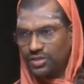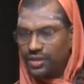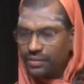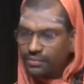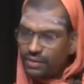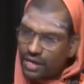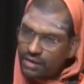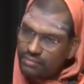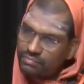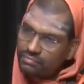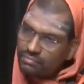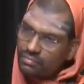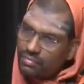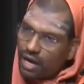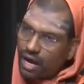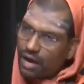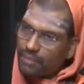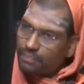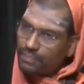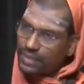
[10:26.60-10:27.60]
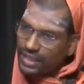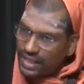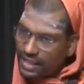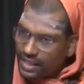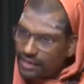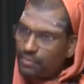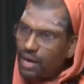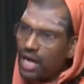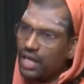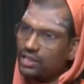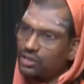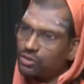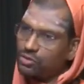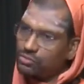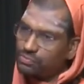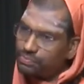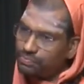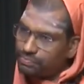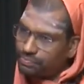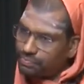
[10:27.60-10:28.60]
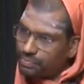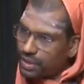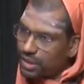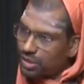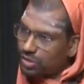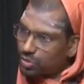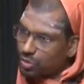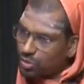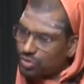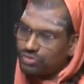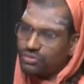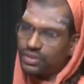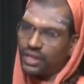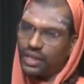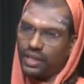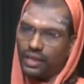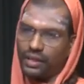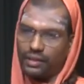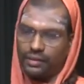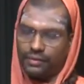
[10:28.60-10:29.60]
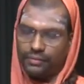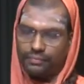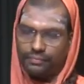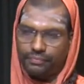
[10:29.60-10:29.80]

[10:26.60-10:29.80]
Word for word: जब हम अपनी ही बातों पर सोचते हैं